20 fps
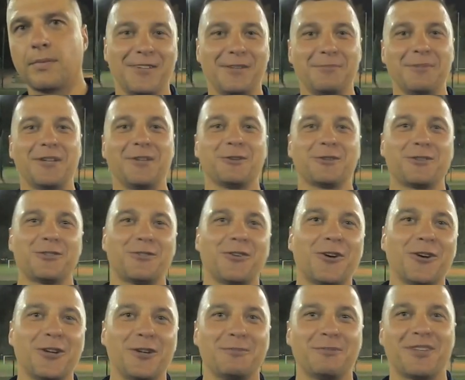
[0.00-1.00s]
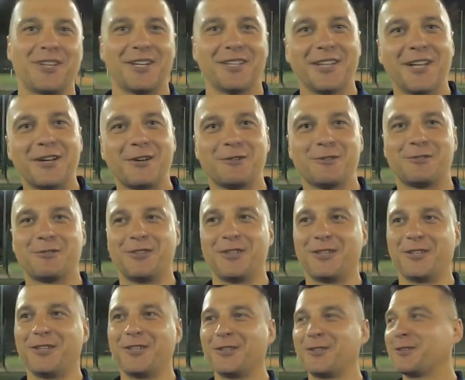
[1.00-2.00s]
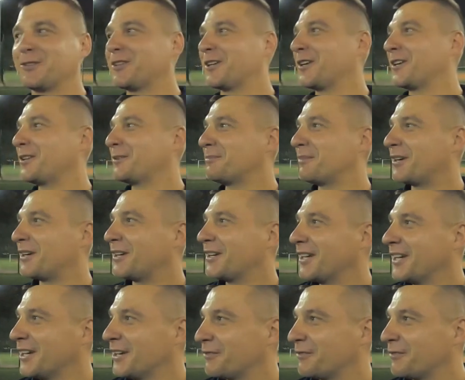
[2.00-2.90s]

imieniu swoim, trenerów i, i tutaj chyba